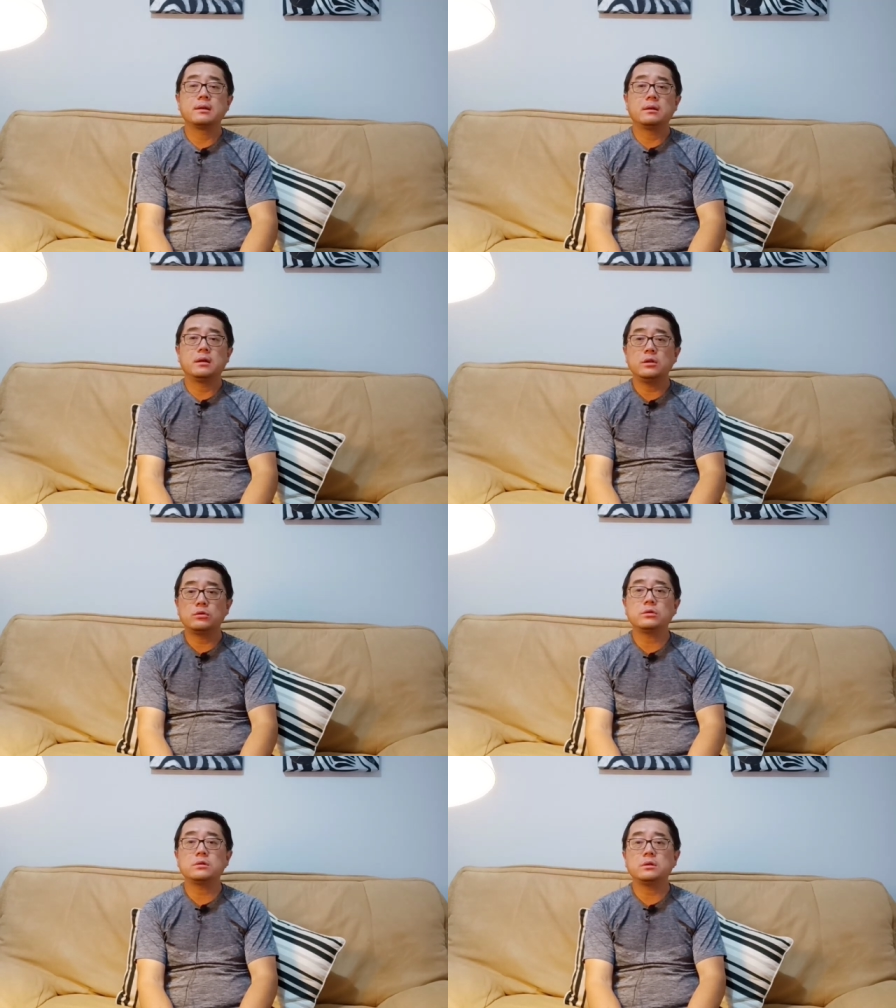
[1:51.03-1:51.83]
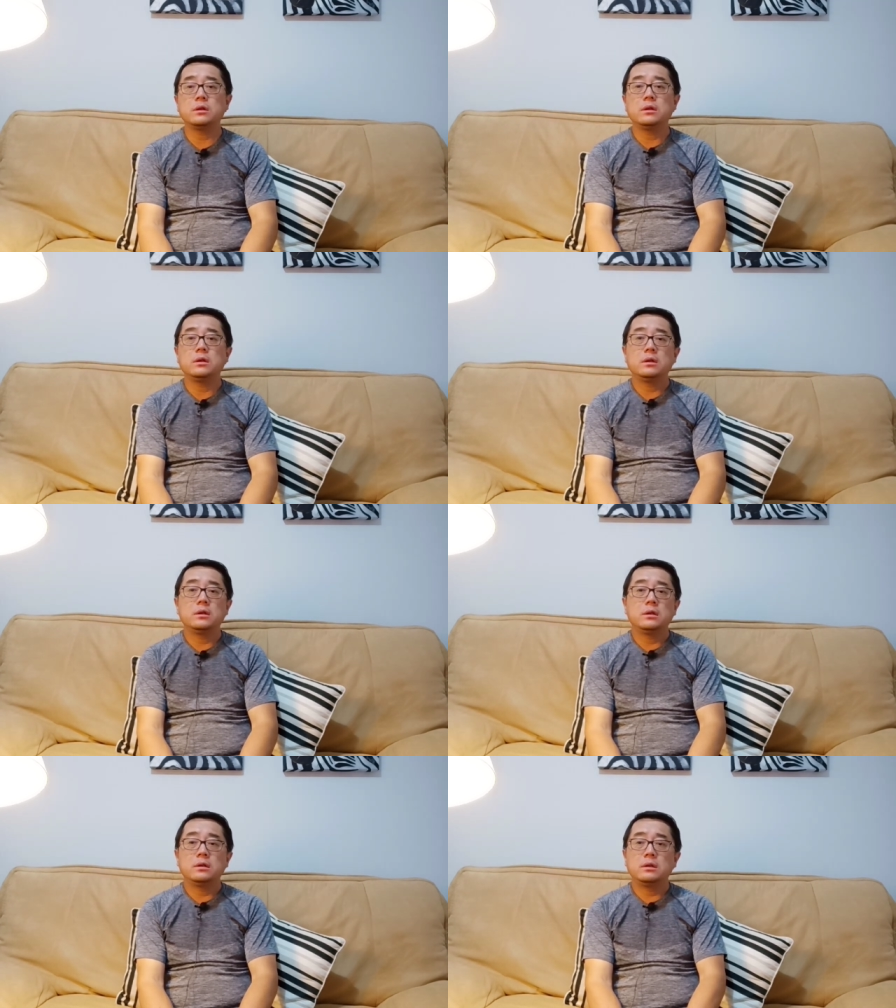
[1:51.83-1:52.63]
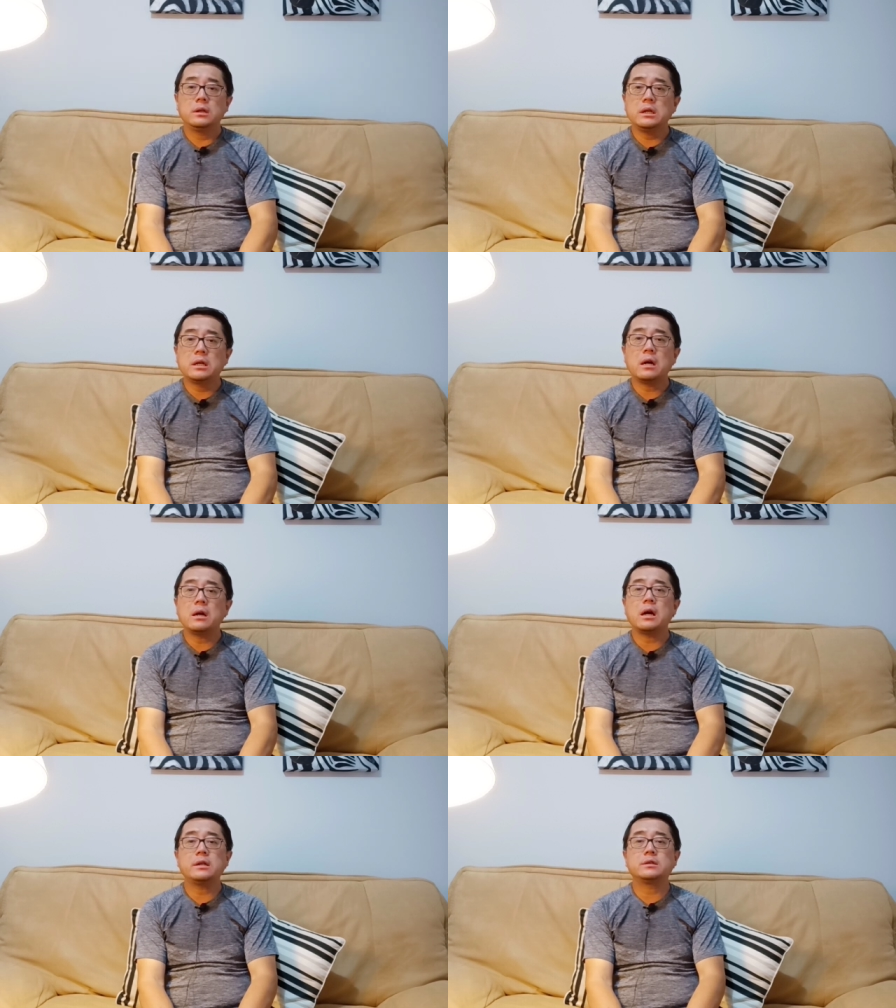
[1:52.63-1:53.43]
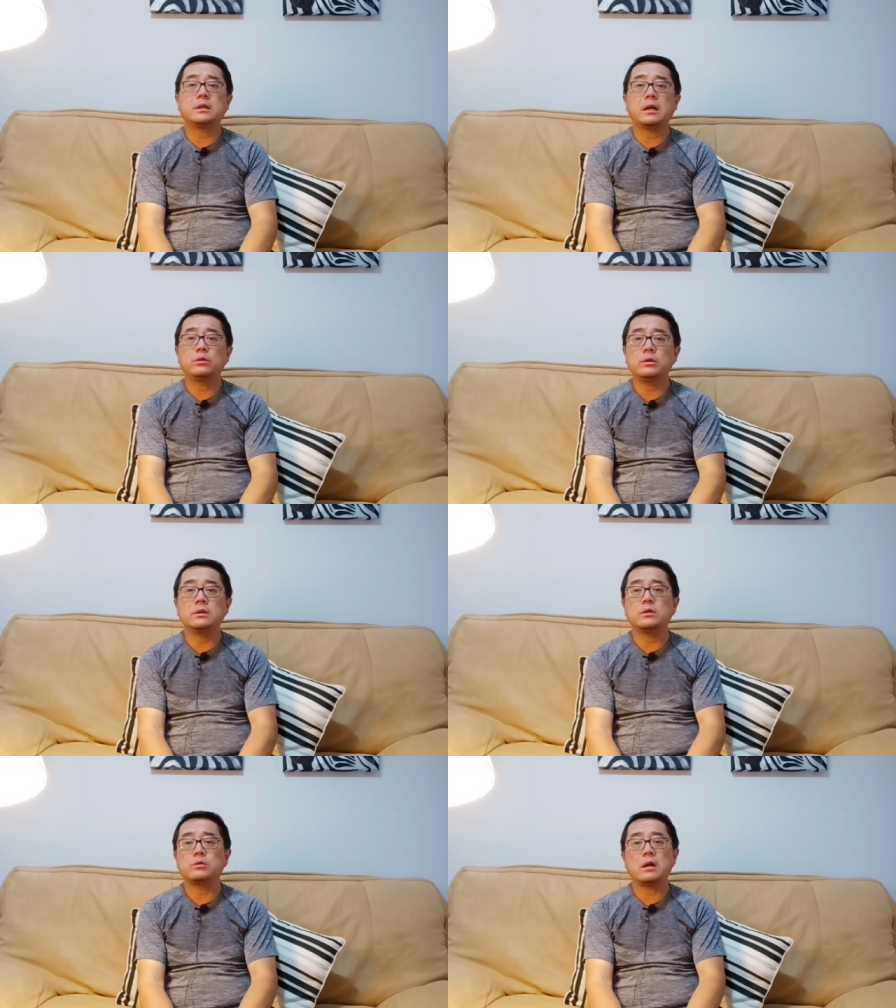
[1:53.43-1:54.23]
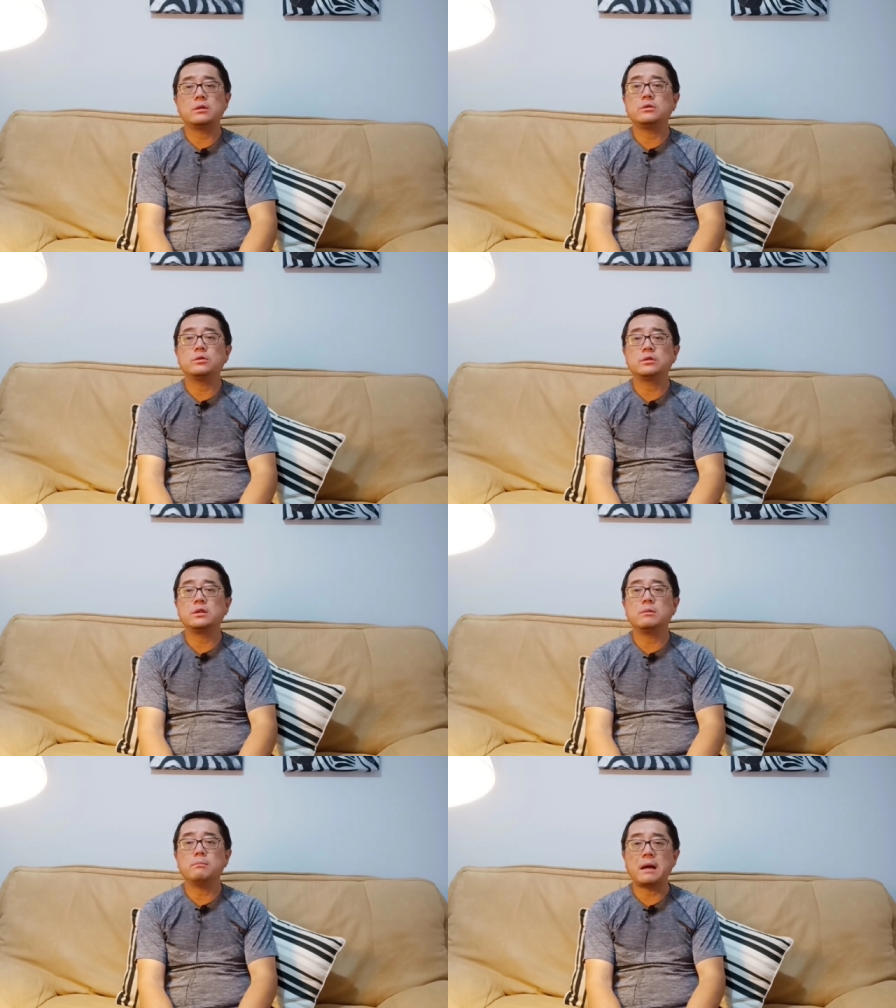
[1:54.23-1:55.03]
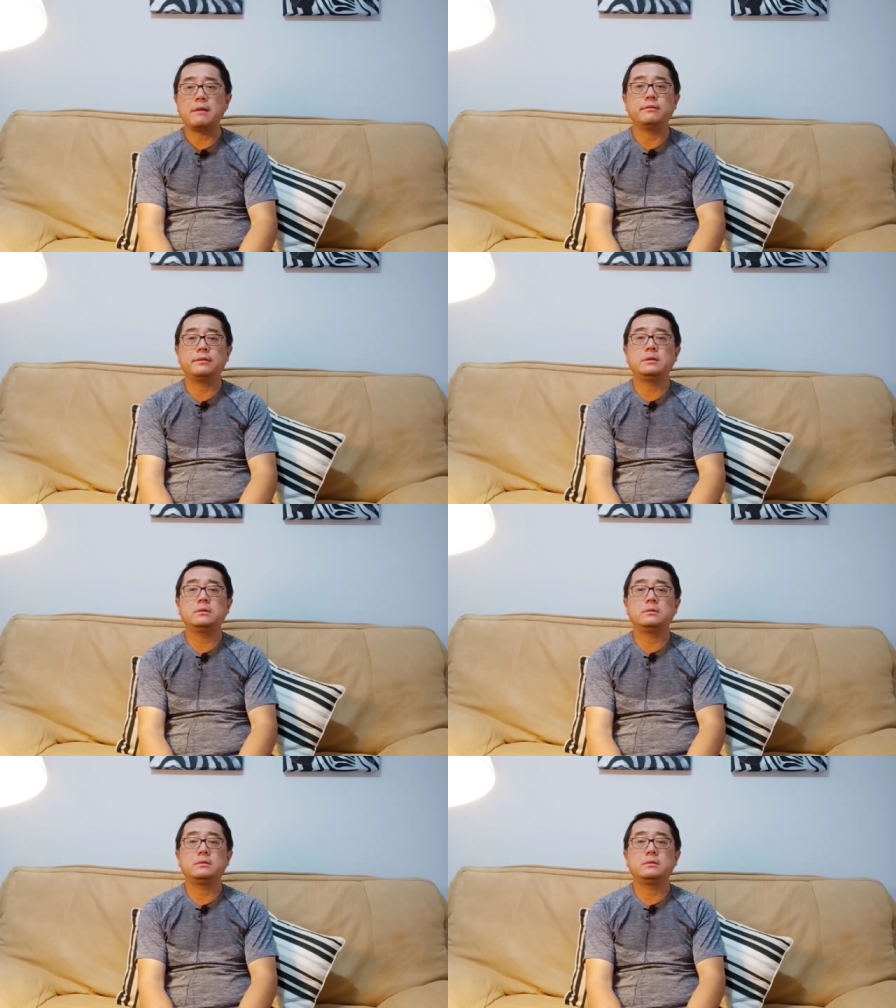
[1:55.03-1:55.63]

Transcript: 可以说是一刚开始它对人的传染性就是一个满分。